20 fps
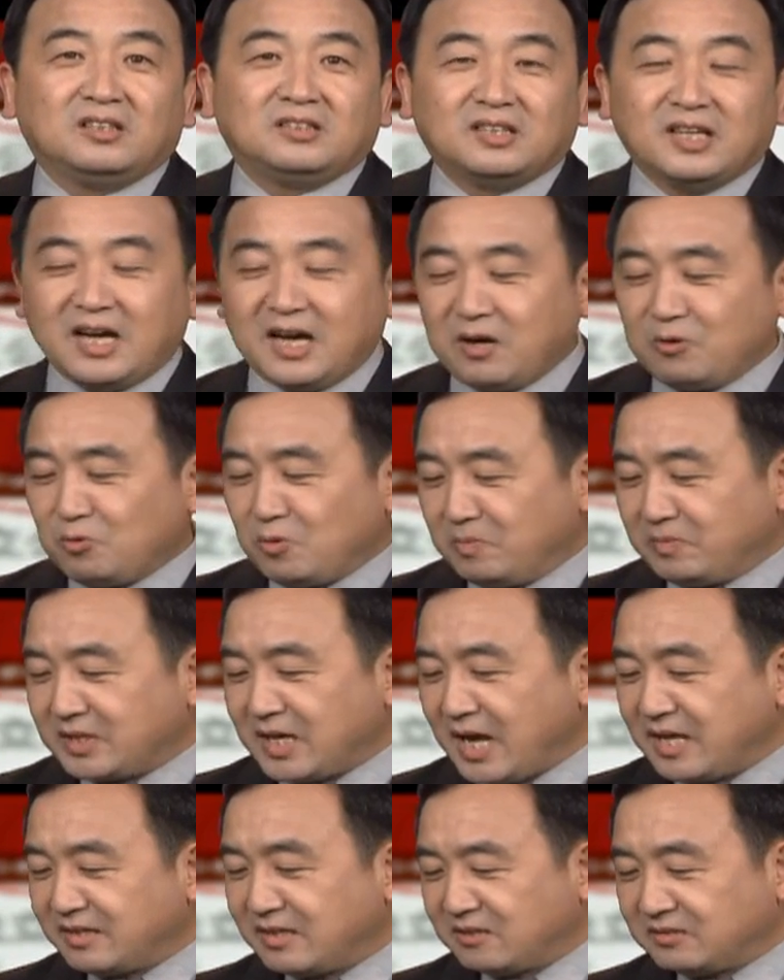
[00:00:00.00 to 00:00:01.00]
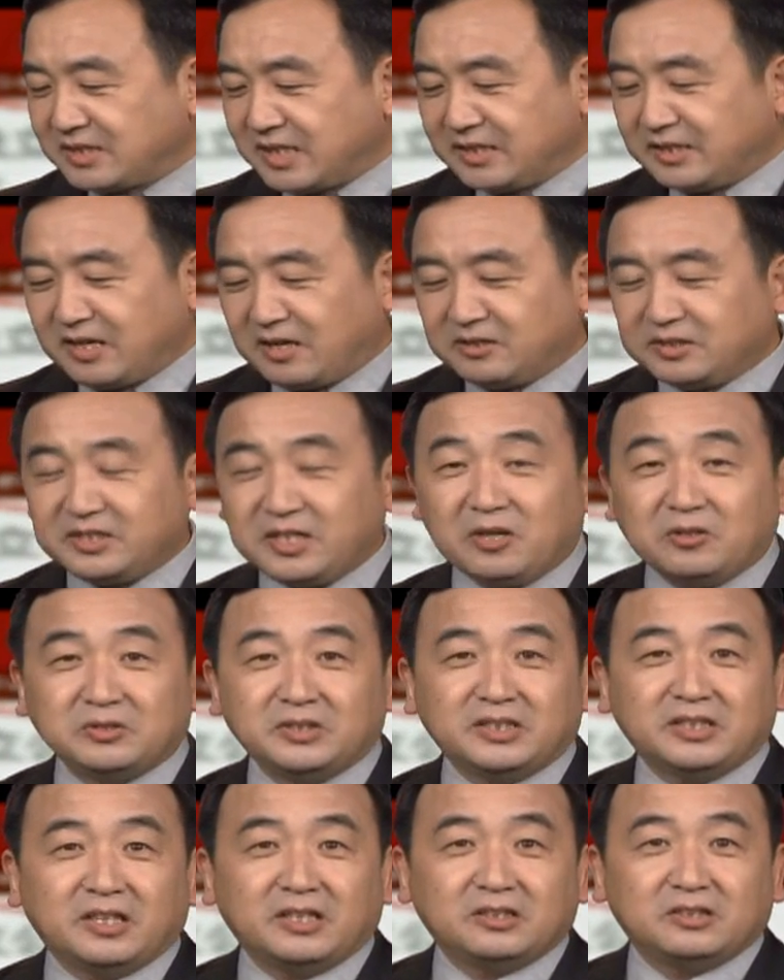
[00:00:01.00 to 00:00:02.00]
那我们看到这条消
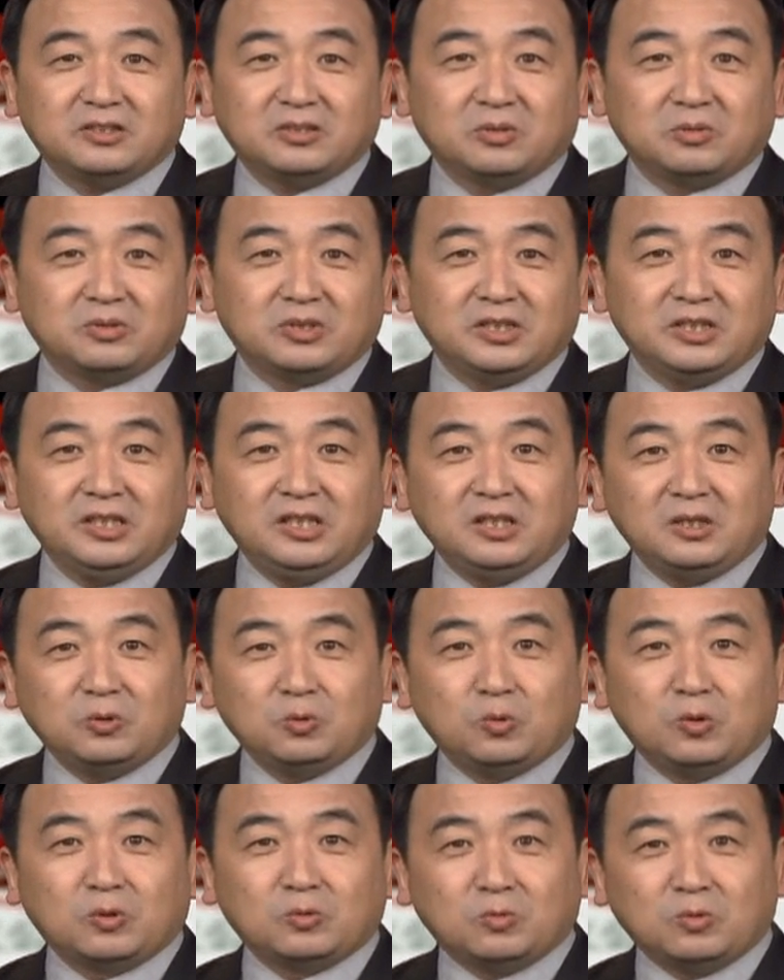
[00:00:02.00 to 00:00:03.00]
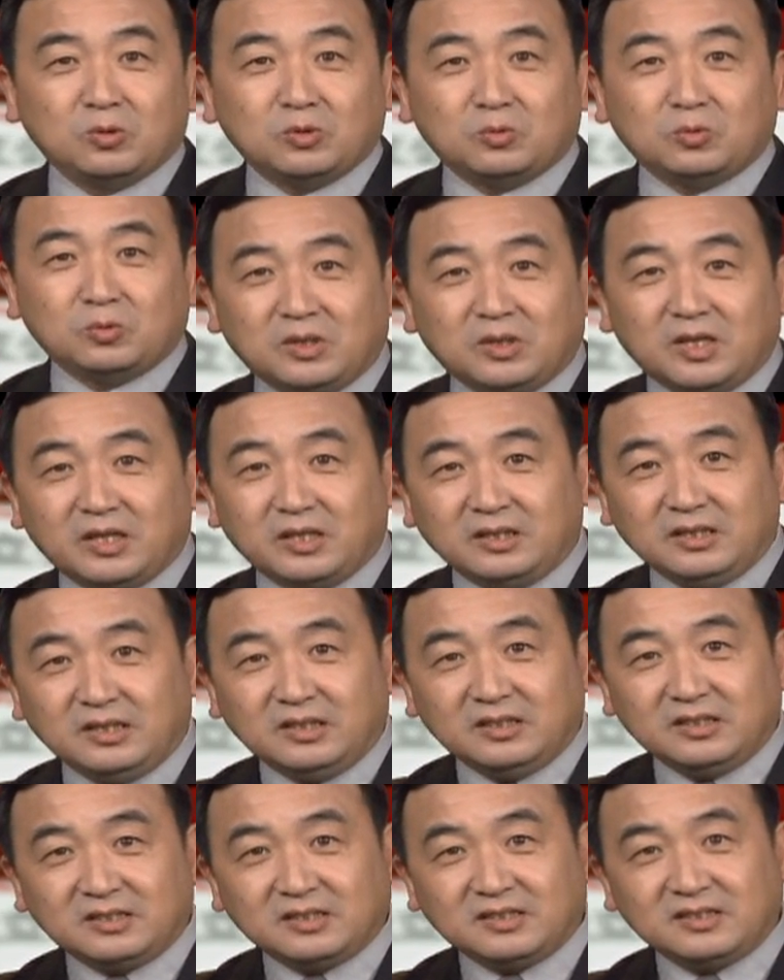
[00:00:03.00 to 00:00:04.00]
息呢，就是英国国的
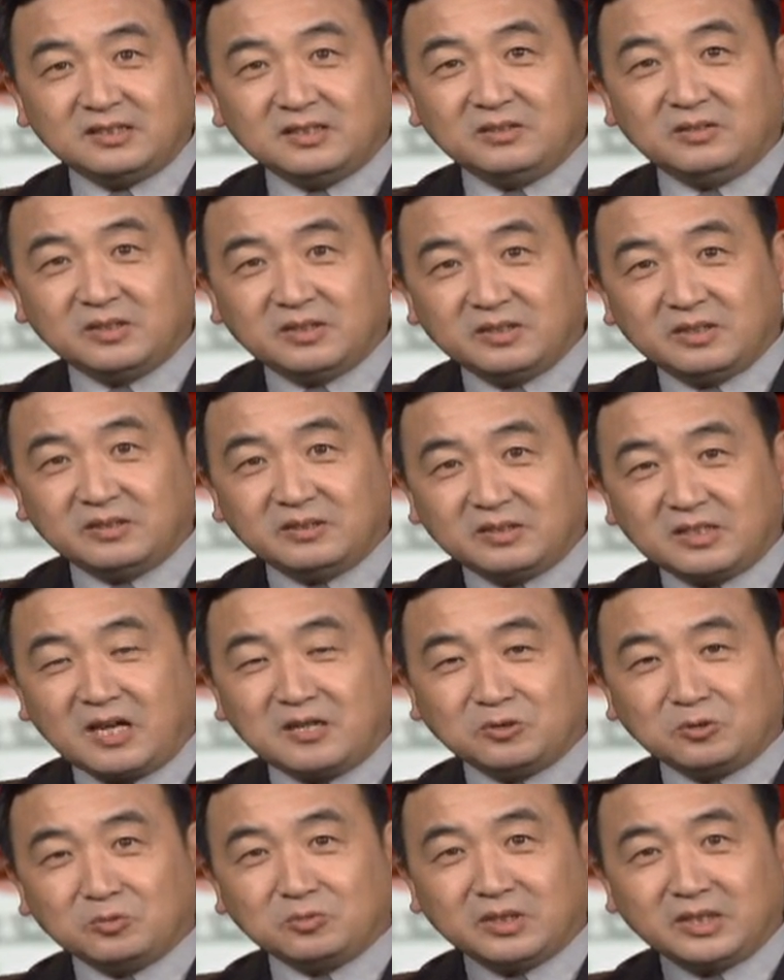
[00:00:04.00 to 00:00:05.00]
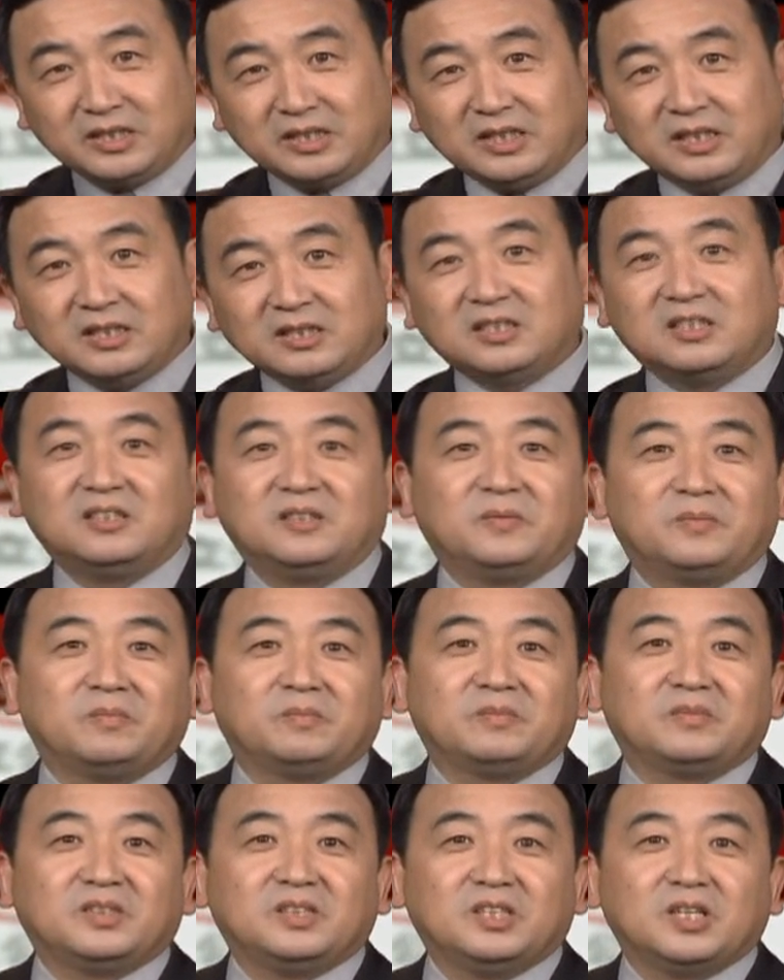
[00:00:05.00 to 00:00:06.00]
4个当中的一个
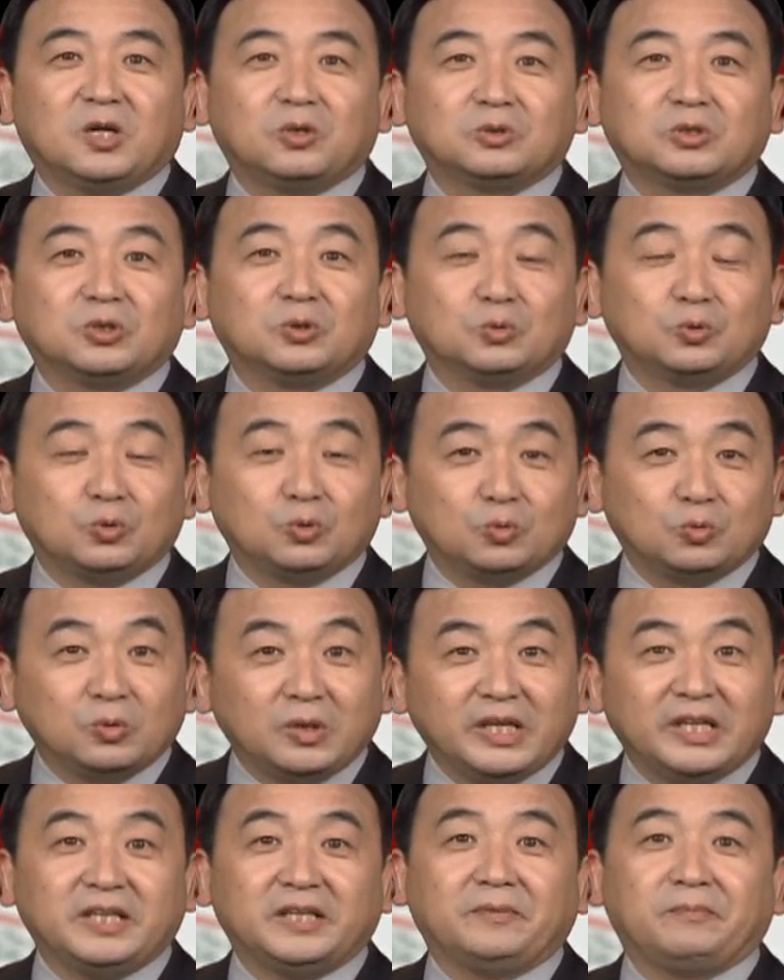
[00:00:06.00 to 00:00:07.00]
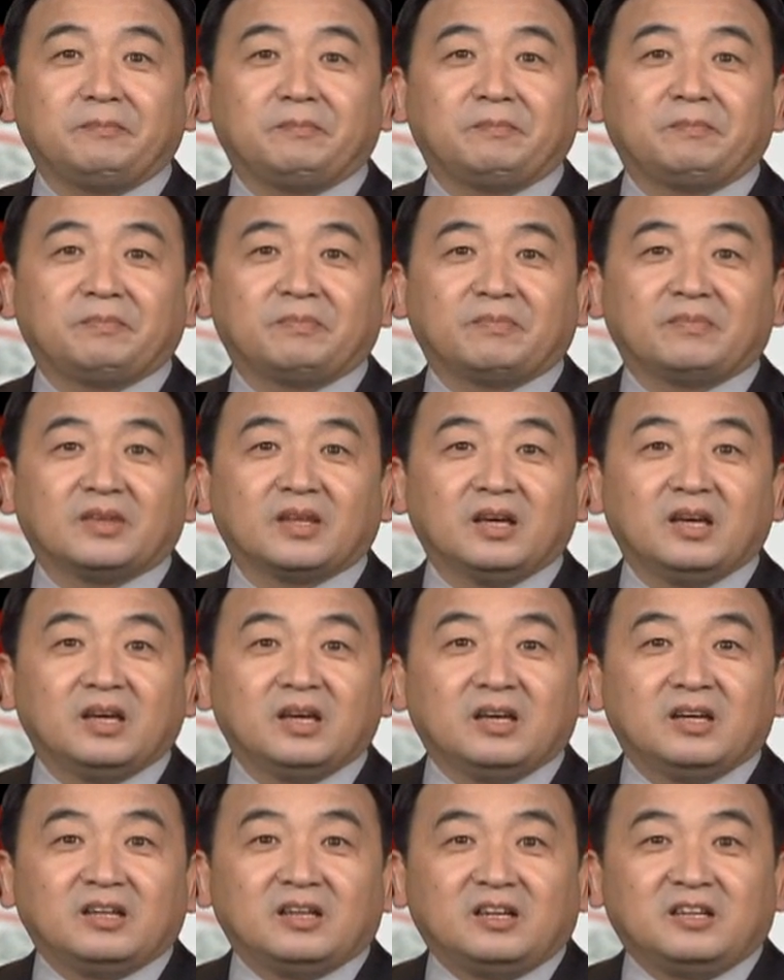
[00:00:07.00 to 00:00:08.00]
要求独立，
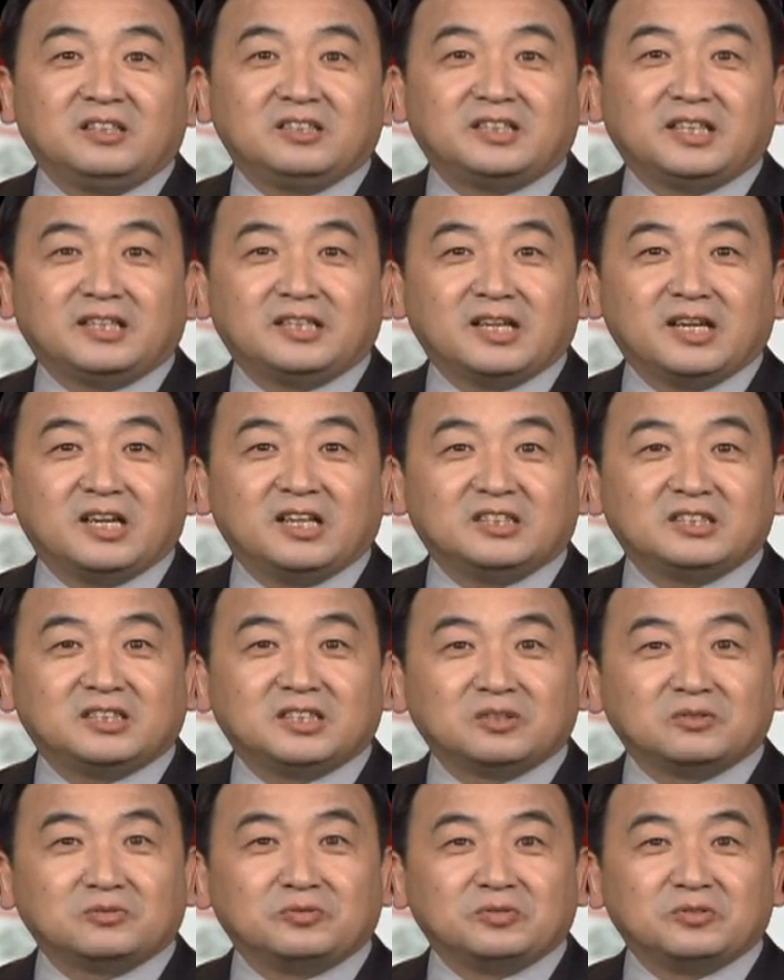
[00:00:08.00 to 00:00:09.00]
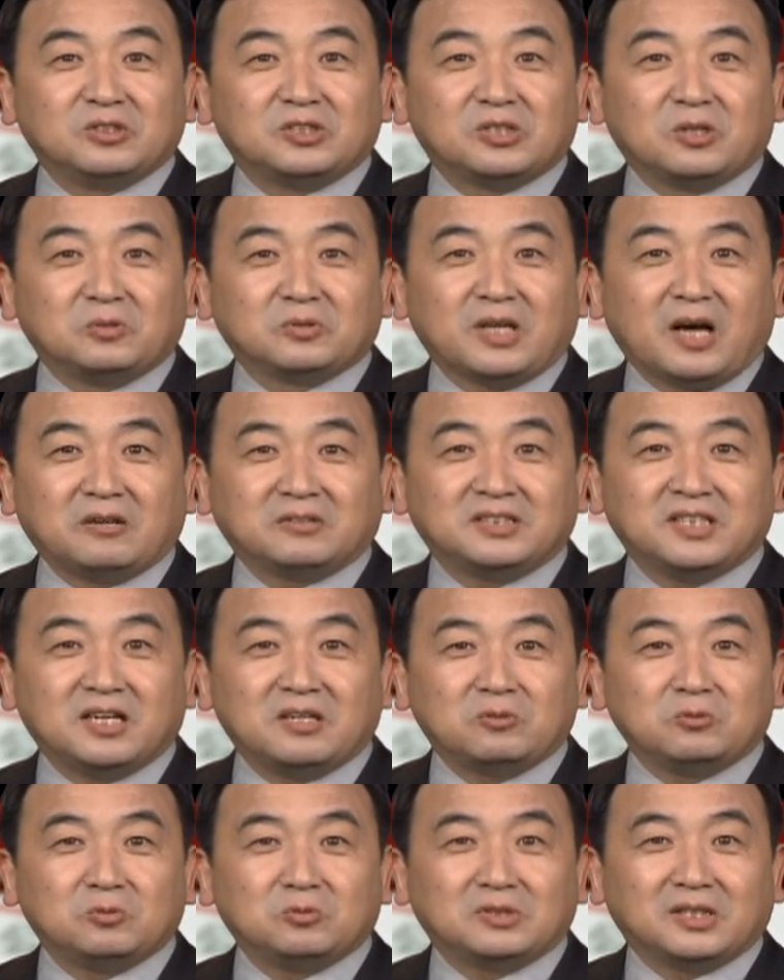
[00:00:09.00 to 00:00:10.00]
而且呢，政府首脑
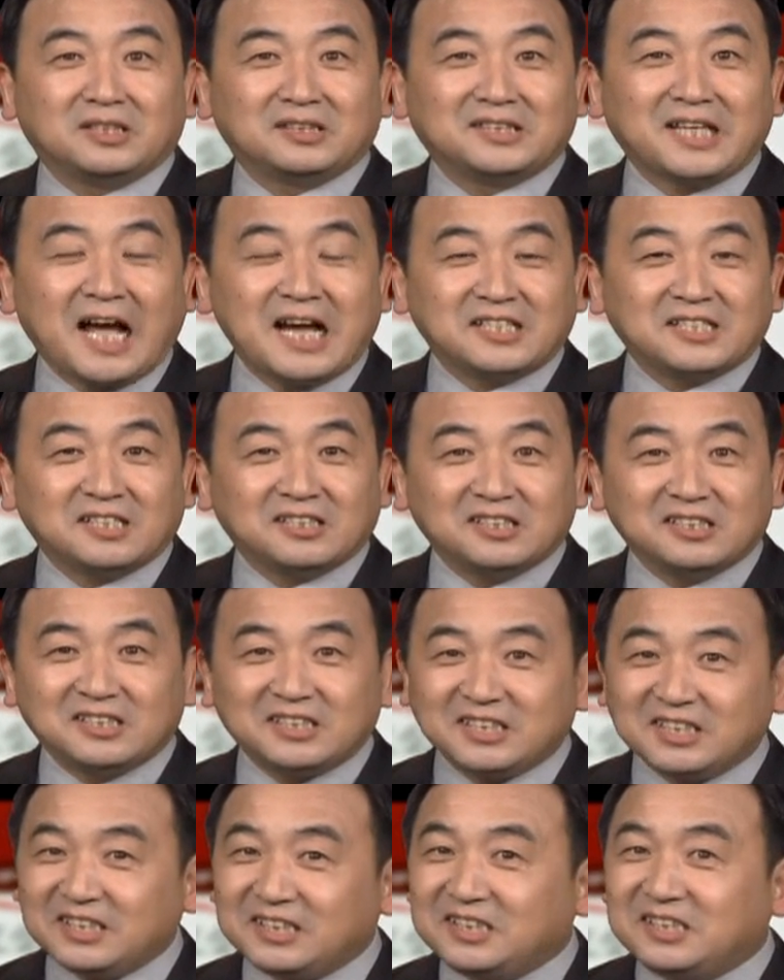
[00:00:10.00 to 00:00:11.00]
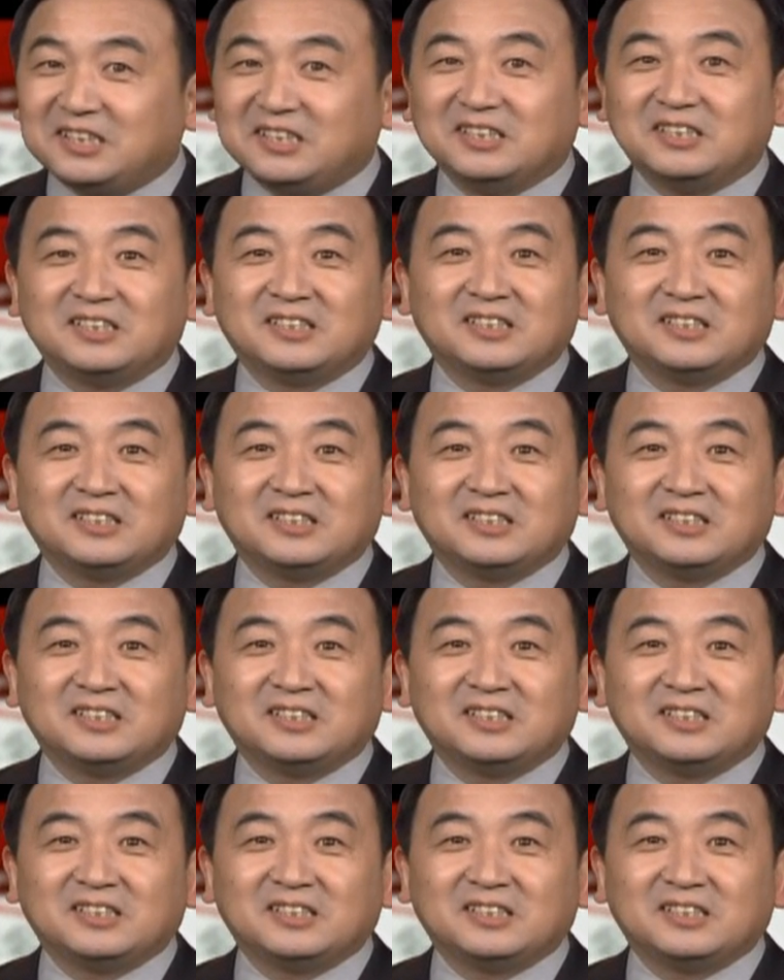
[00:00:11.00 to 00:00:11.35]
相互呢达成了协议。